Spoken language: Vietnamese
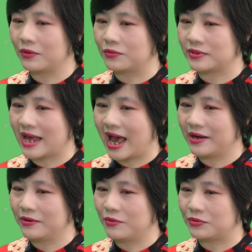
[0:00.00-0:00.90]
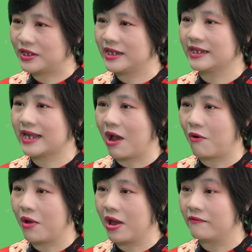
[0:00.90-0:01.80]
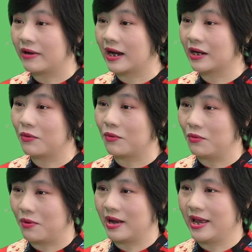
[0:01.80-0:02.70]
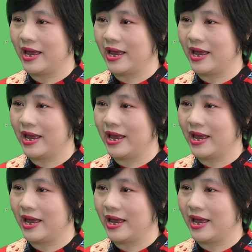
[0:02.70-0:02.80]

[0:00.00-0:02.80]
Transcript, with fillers: đồ rán, đồ chiên xào và các cái đồ luộc